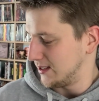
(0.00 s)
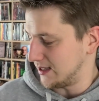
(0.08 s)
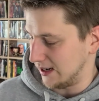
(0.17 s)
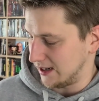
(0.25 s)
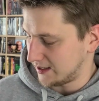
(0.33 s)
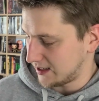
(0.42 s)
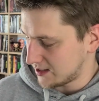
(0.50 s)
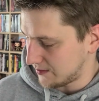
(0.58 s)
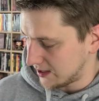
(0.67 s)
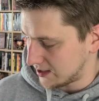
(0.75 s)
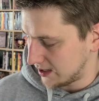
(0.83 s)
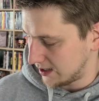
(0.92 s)
Ja, dann ging es
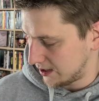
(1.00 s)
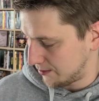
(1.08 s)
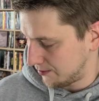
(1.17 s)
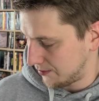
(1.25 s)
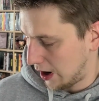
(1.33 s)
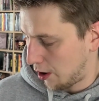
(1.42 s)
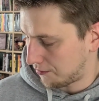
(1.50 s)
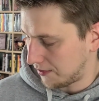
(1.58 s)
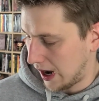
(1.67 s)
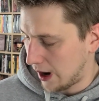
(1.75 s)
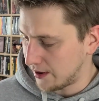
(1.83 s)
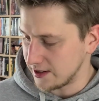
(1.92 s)
weiter. Ähm, auf
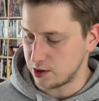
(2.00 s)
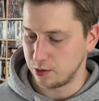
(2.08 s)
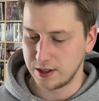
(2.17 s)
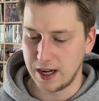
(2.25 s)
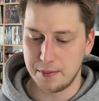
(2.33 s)
Amazon